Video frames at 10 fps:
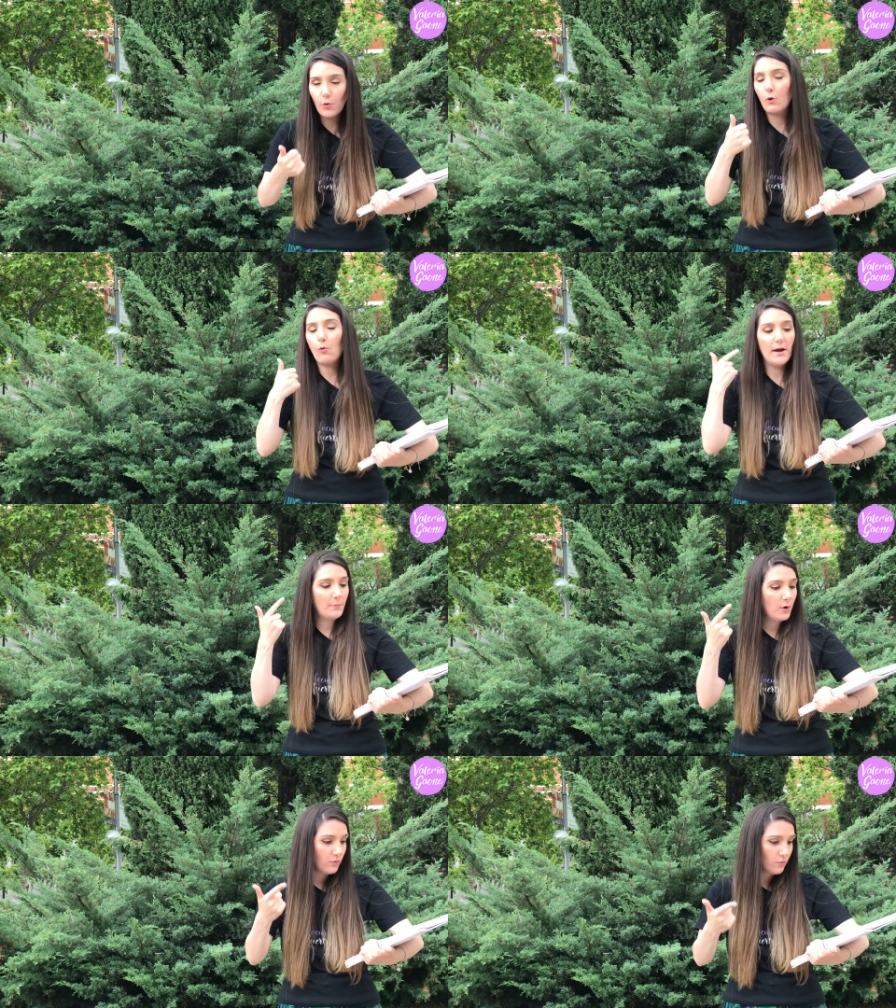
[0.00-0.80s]
buen
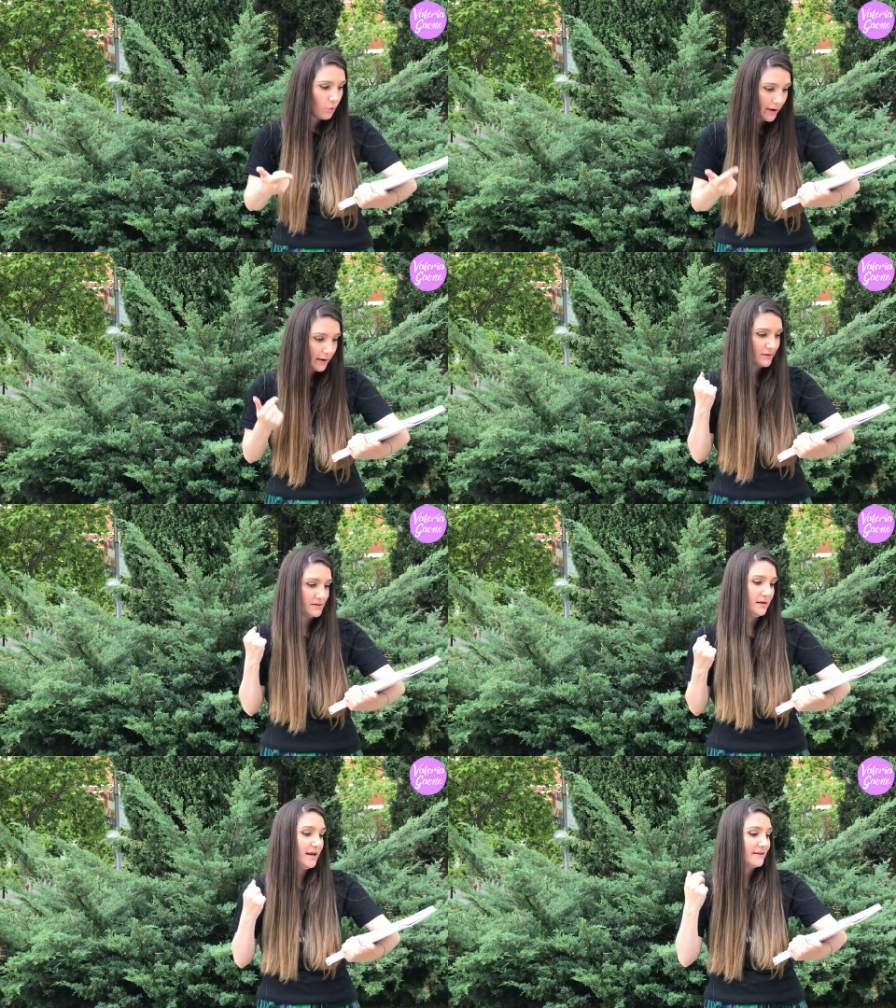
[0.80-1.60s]
cuerpo, con buena
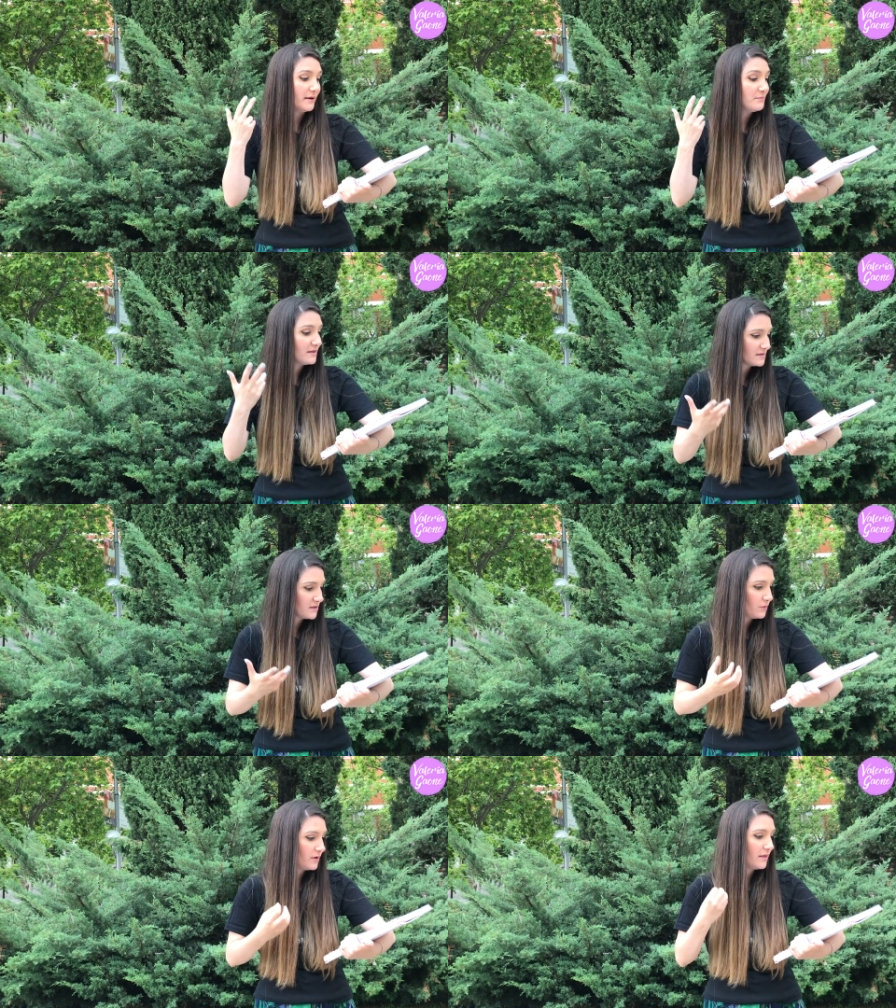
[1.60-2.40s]
pasarela, transmitía
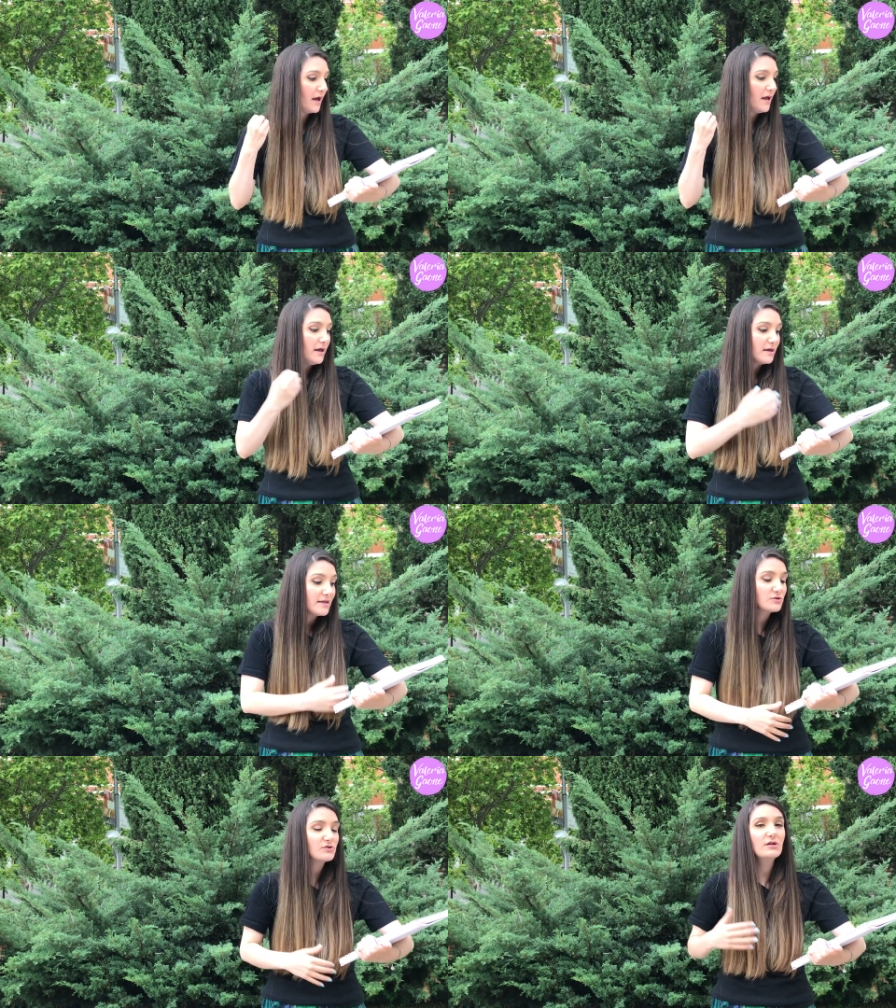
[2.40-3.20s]
seguridad y
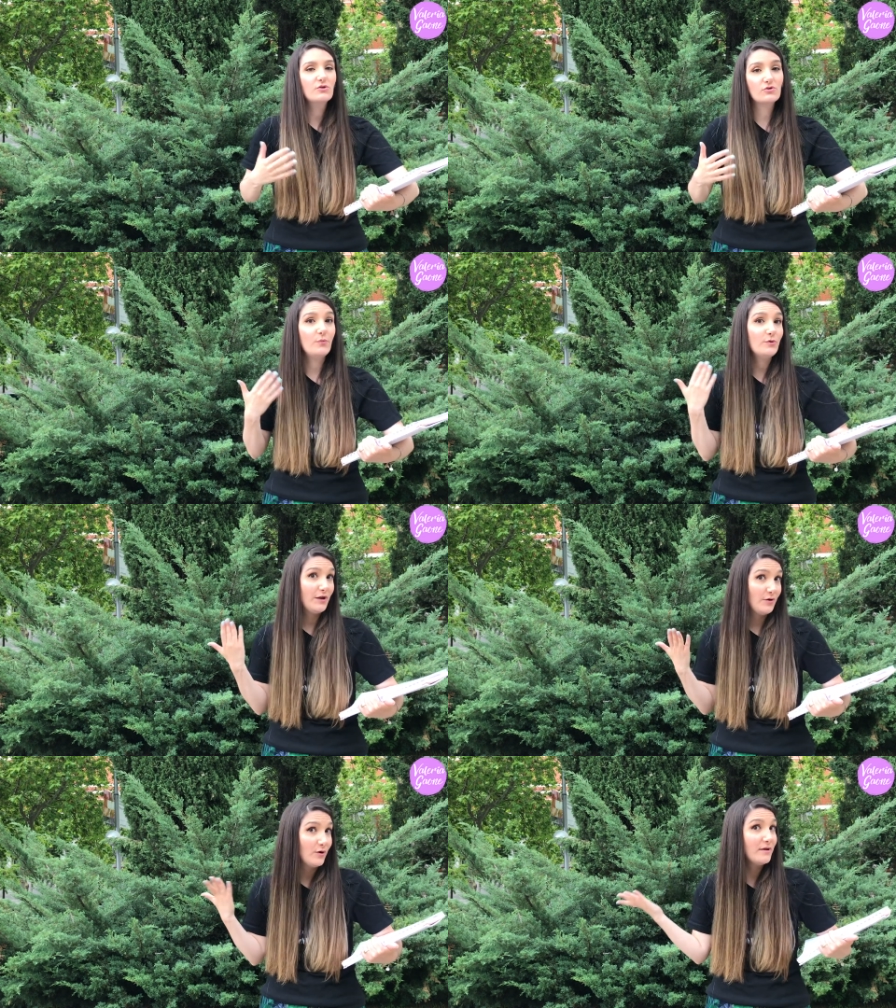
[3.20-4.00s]
eso se notó
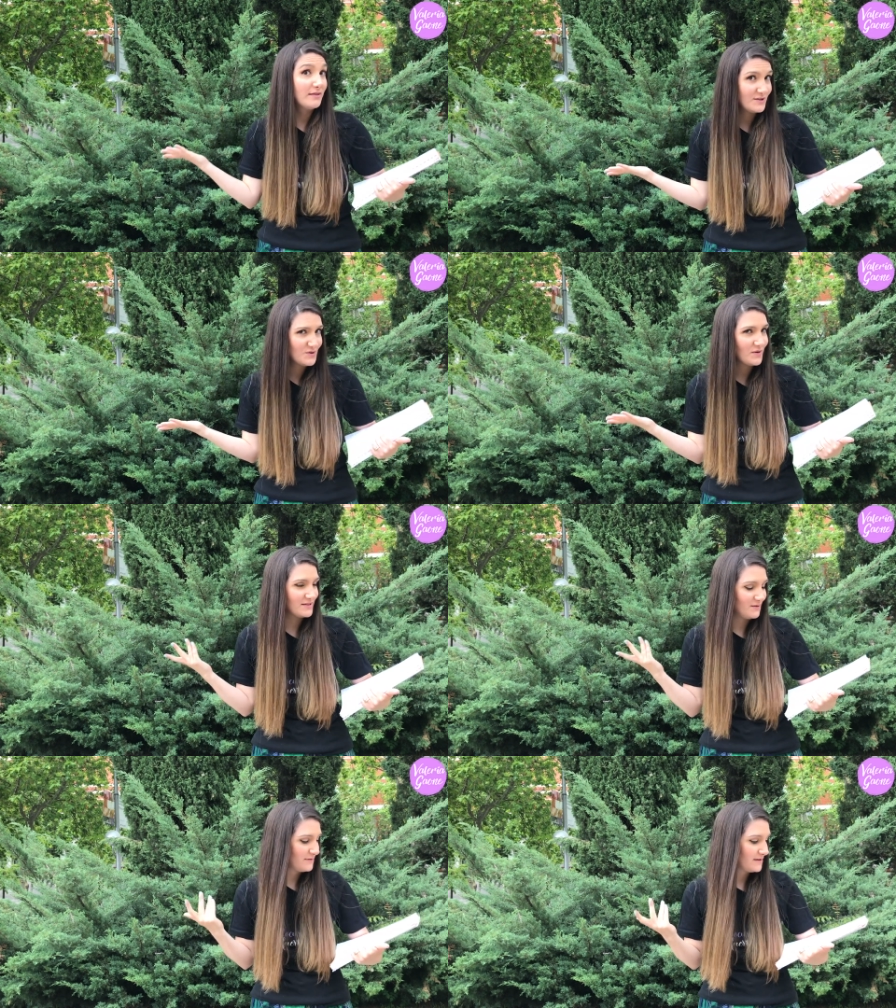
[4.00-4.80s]
posteriormente en su
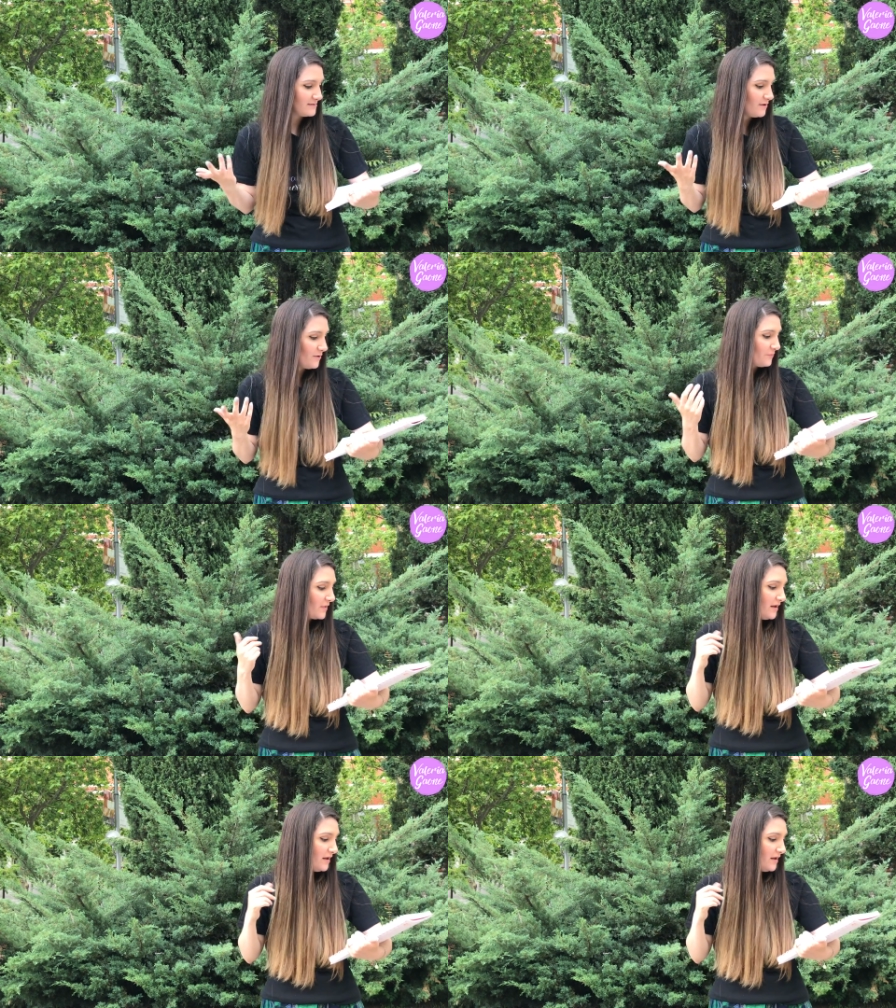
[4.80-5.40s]
clasificación.